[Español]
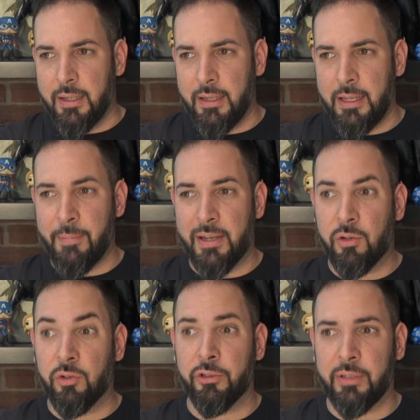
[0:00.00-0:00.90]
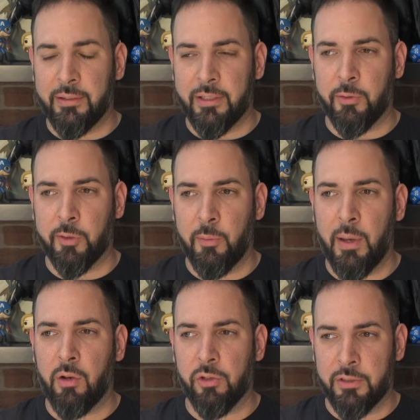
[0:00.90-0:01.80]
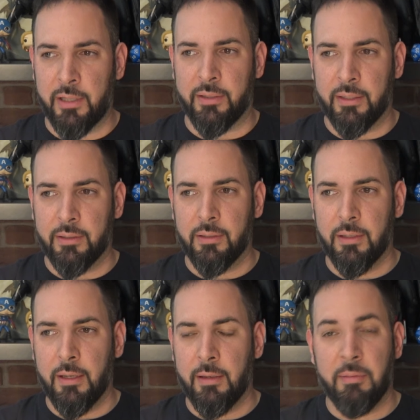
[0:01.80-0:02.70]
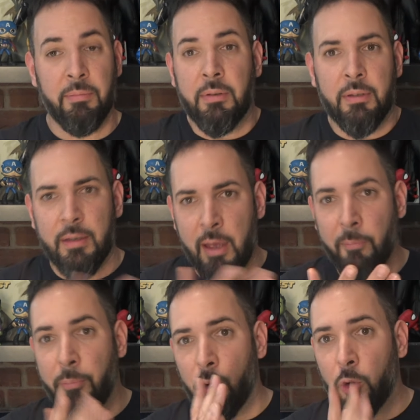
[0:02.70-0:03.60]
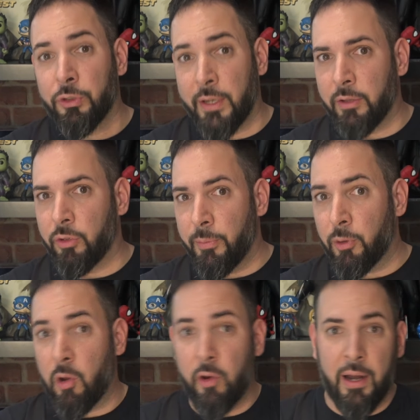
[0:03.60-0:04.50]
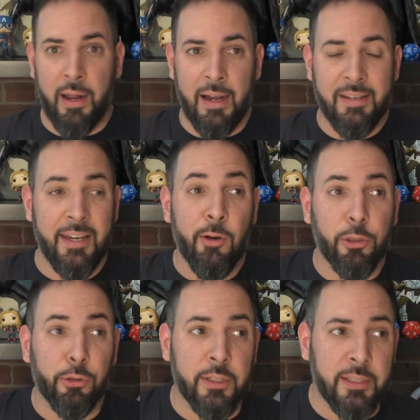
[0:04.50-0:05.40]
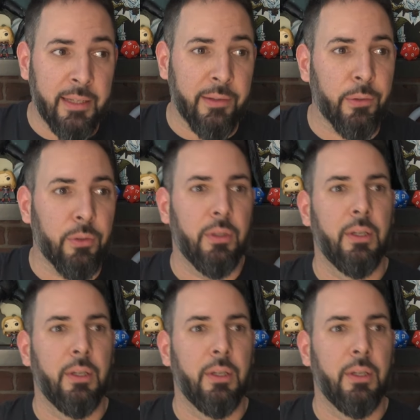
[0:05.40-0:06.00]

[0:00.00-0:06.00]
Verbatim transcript: y más constante, sobre todo más constante. Eh, es un poco contradictorio porque con el canal sí lo estoy siendo.